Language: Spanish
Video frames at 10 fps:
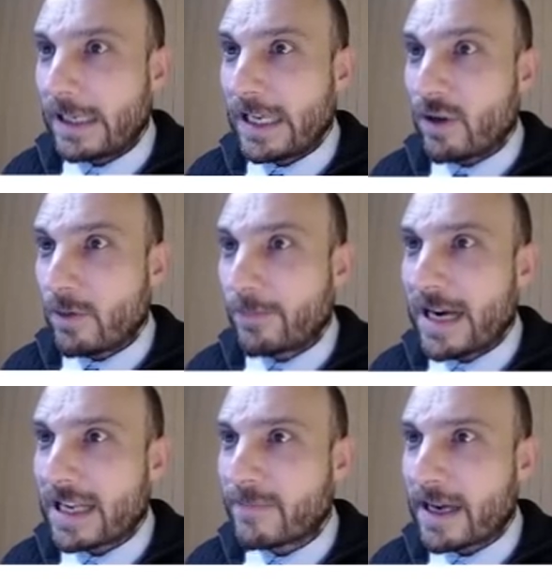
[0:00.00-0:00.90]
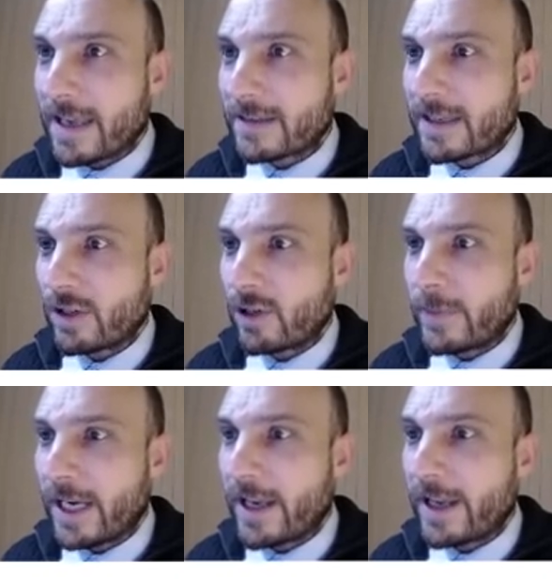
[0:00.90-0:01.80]
y nombre a las mallas, que
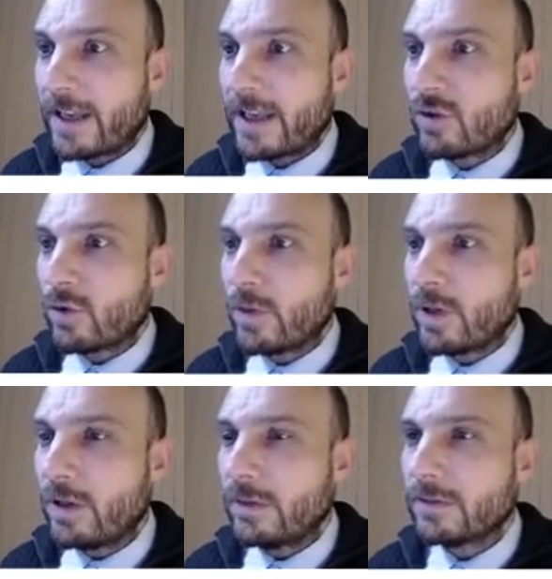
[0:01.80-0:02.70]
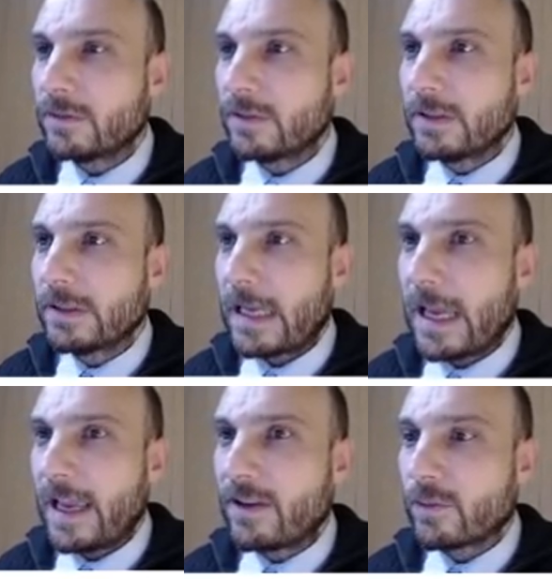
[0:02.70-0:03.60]
denominaré I sub 1
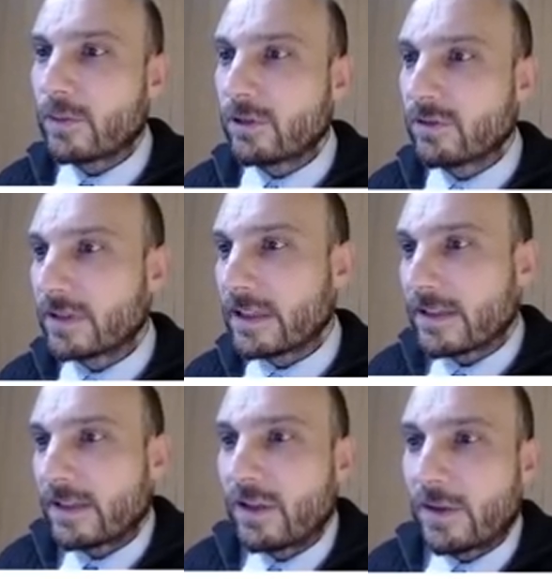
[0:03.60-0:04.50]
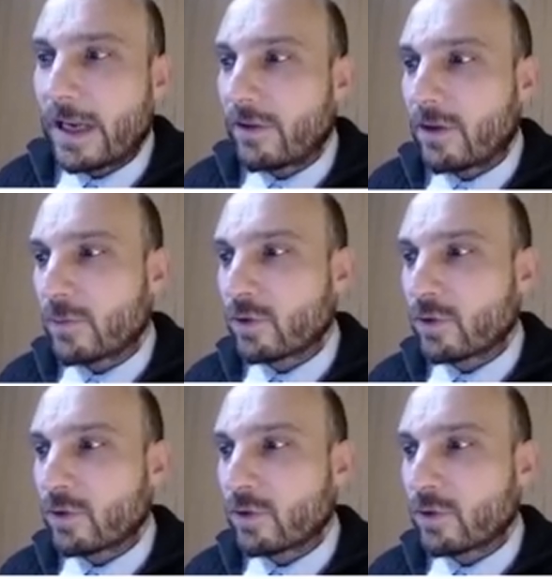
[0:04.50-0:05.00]
e 2 en sentido horario, como